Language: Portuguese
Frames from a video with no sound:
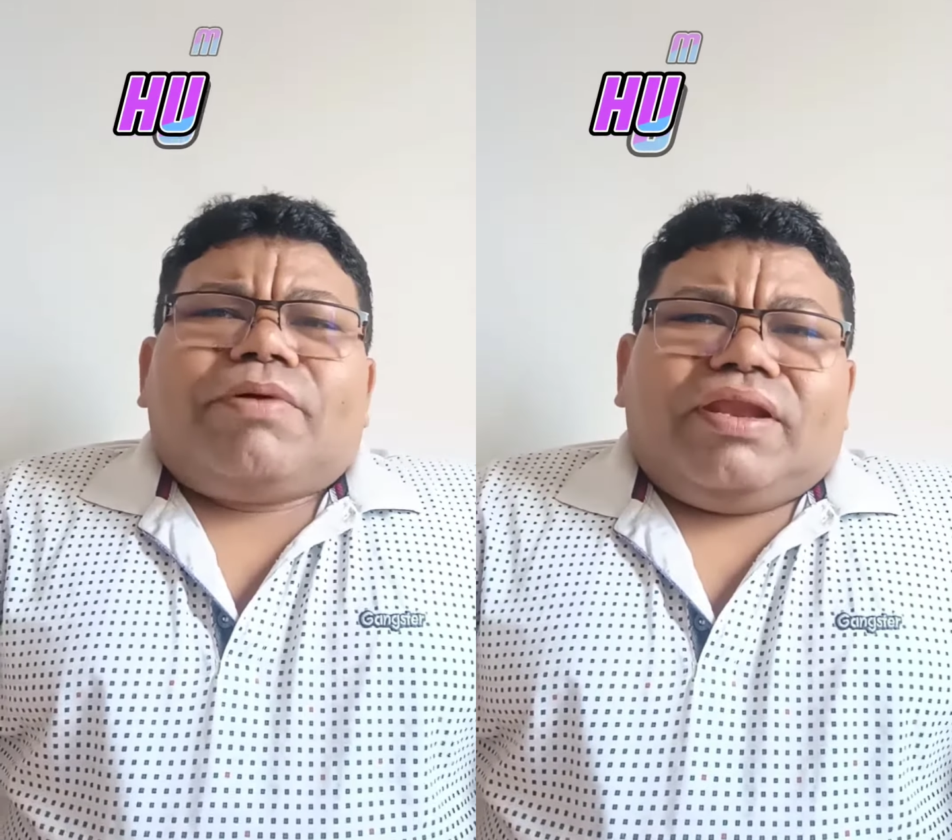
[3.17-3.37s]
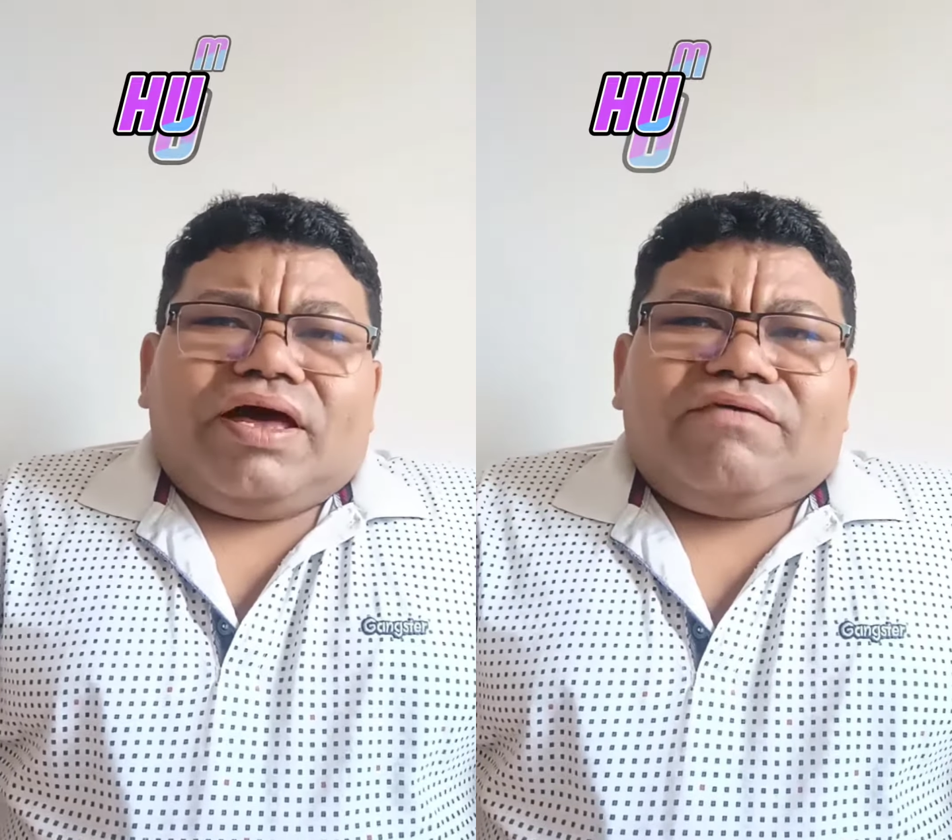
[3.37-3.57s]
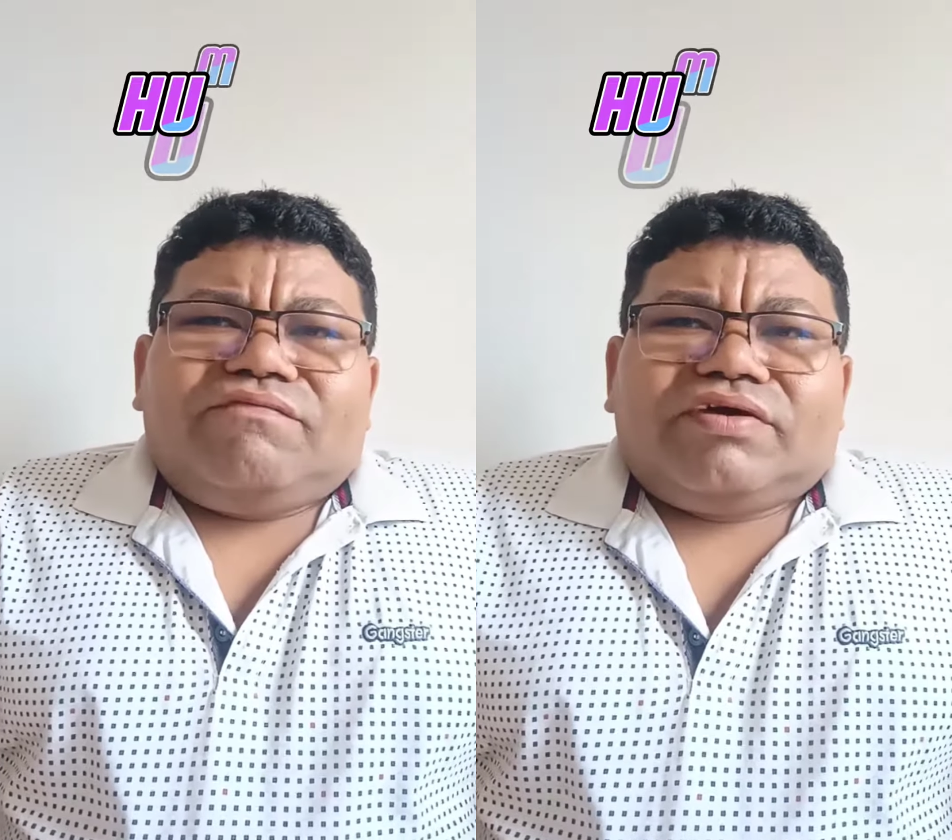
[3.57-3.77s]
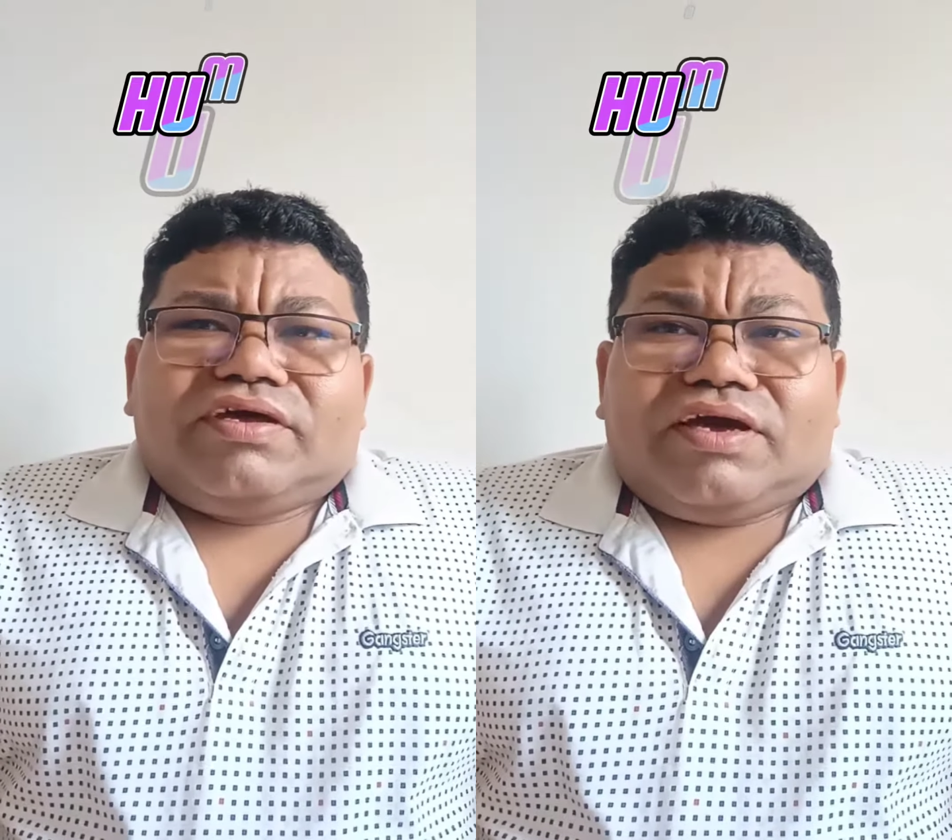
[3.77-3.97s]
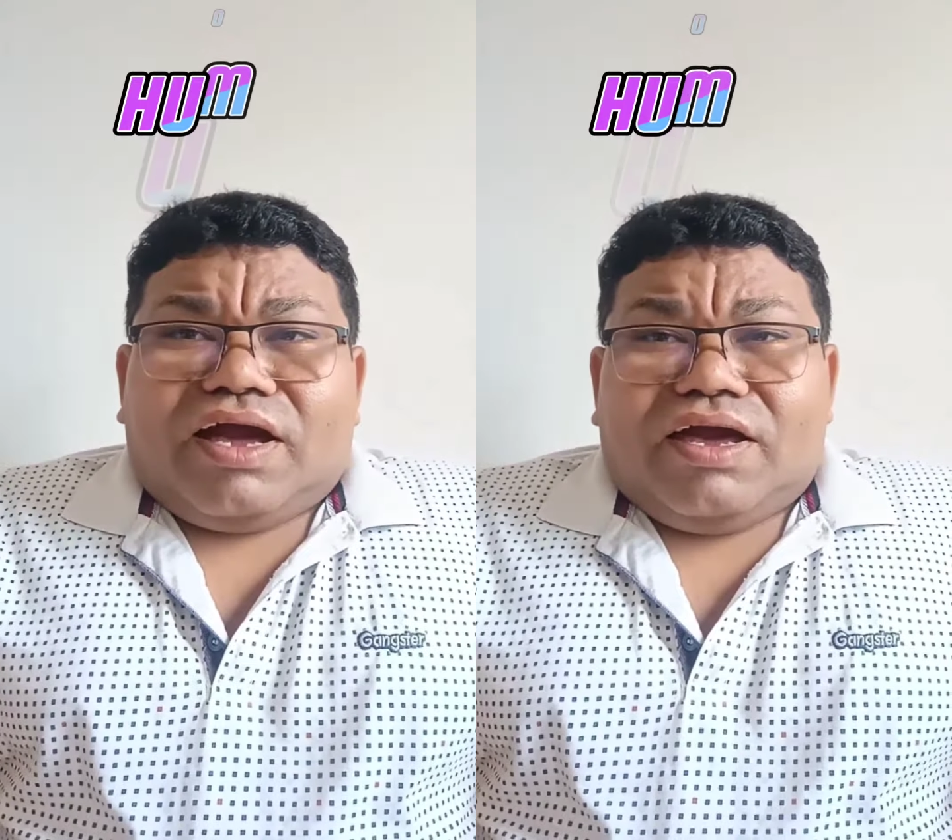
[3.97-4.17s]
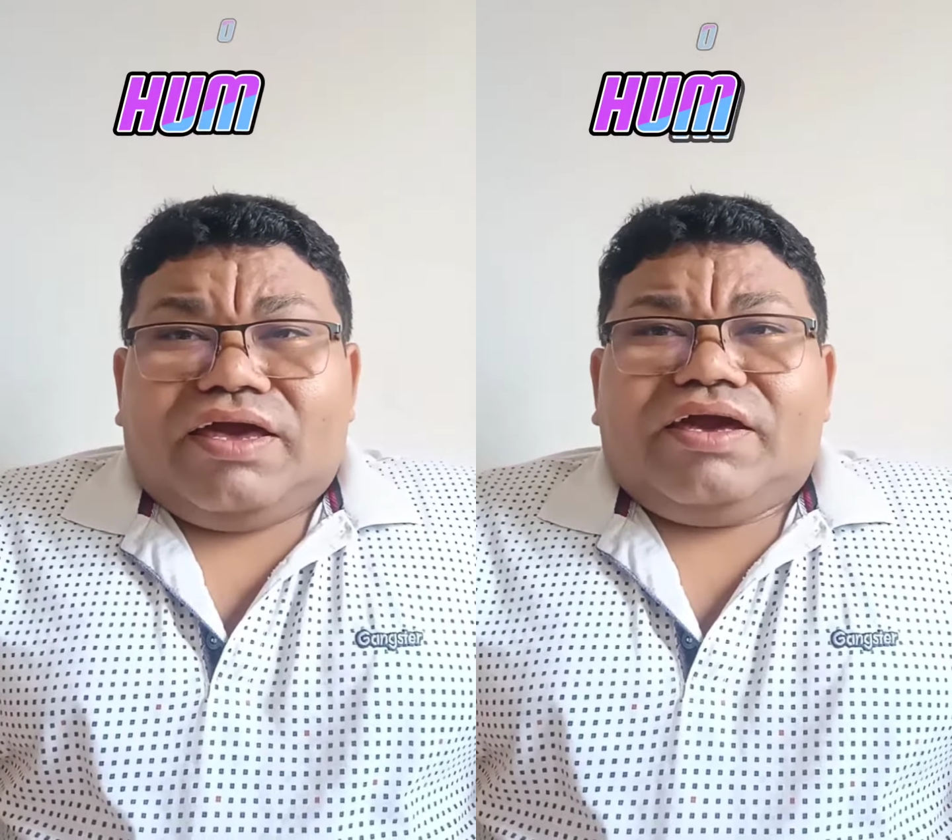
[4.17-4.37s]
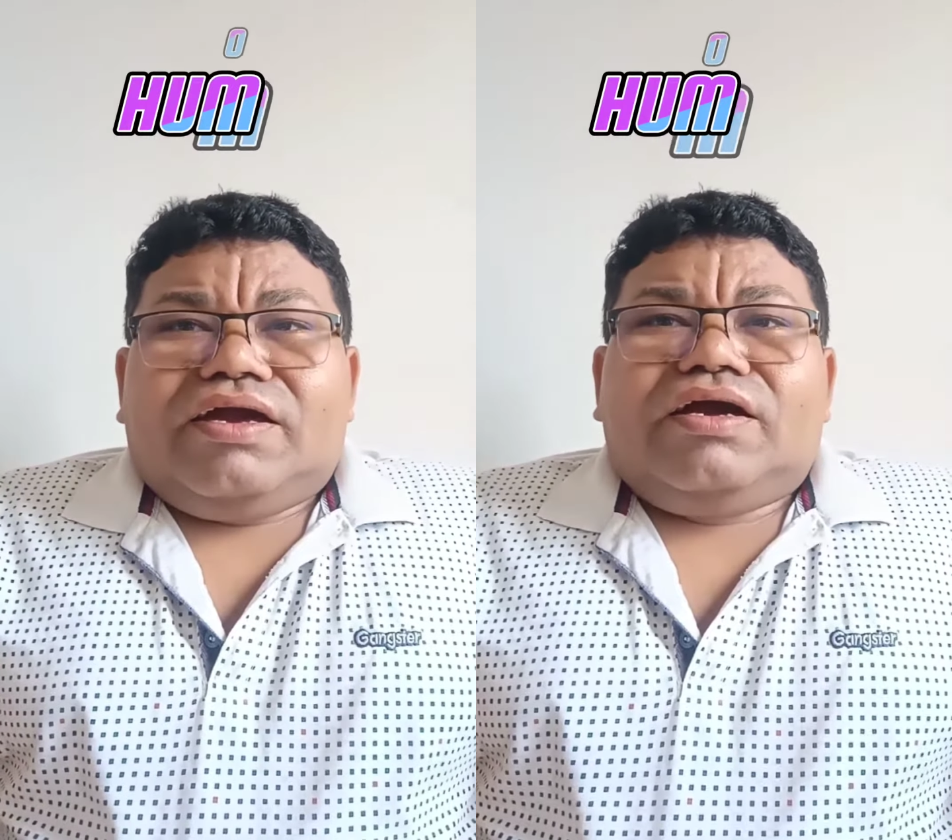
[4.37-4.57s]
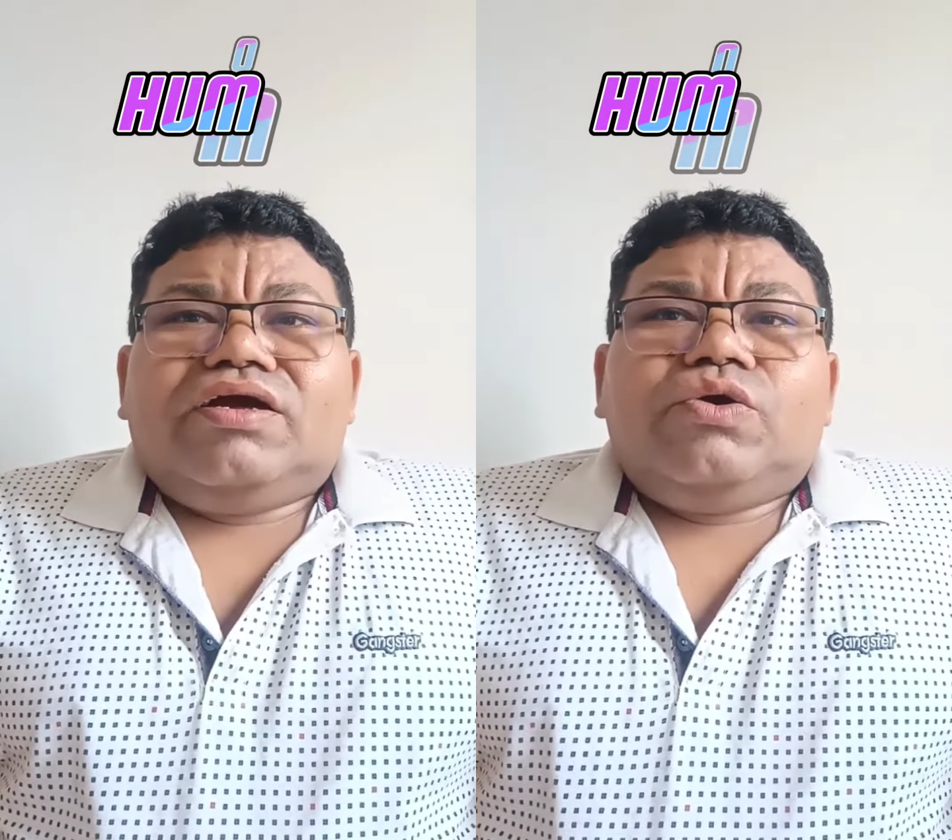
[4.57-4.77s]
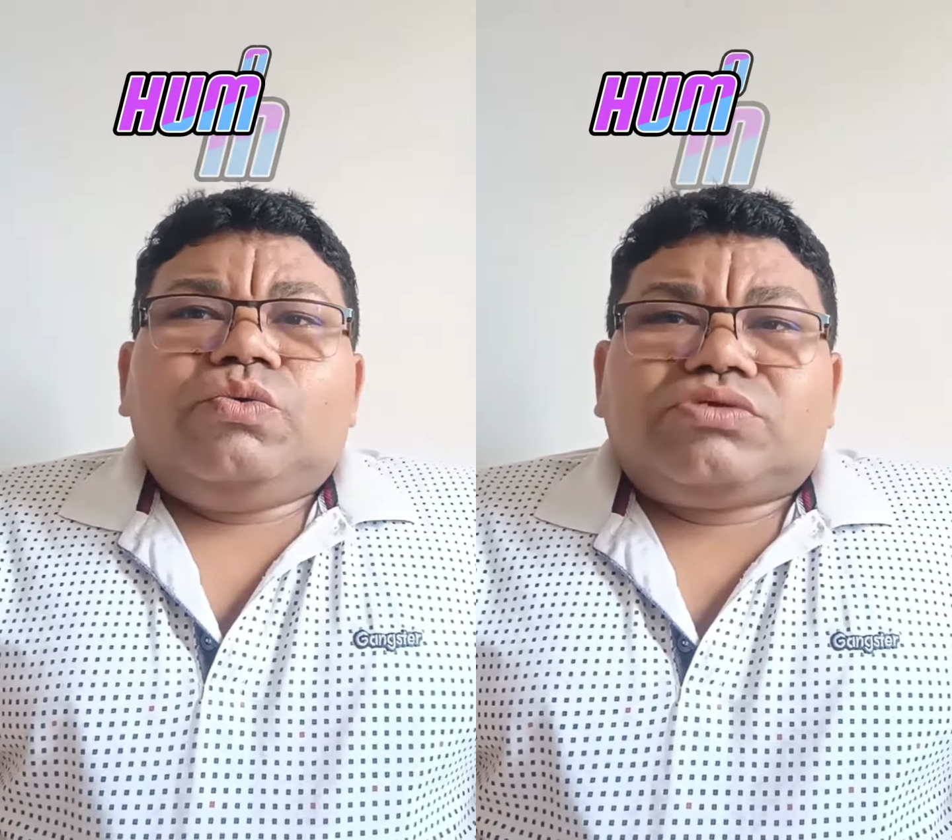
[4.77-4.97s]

palavra que carrega